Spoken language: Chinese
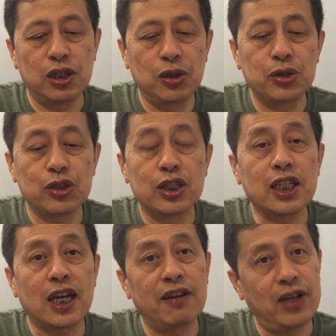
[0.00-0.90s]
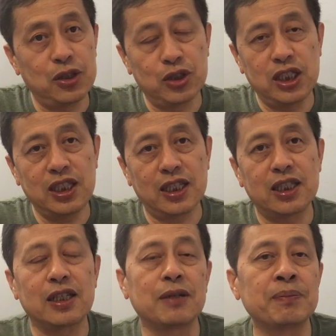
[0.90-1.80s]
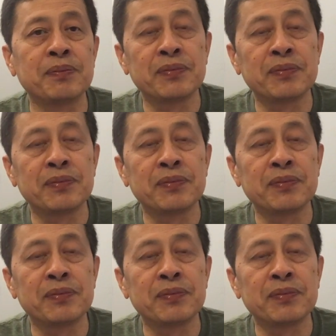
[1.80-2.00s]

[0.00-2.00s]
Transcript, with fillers: 的留学生的开放，尤其年轻人。